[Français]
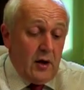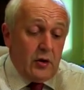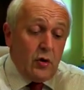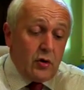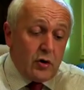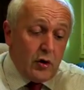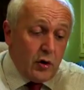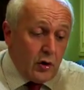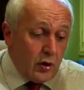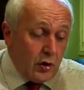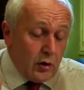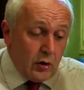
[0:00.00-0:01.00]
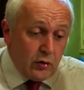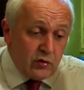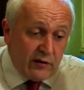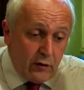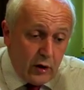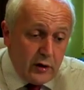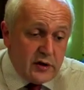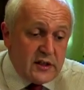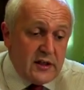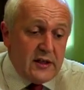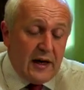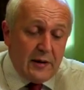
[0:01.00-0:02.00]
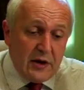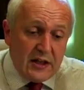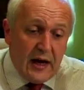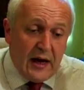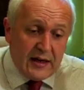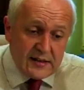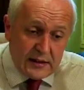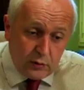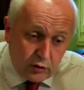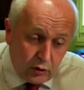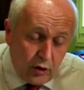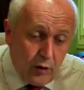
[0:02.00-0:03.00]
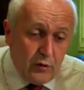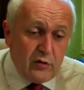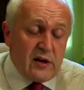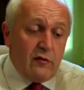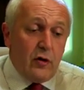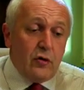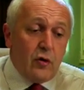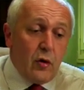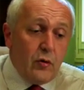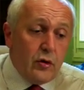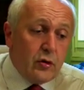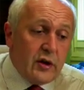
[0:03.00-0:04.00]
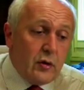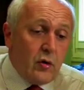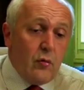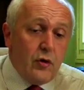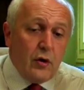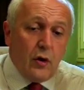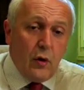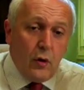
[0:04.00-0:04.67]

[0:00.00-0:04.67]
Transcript: Donc euh, nous avons réussi dans l'immédiat à rester autonomes, nous avons une communauté de communes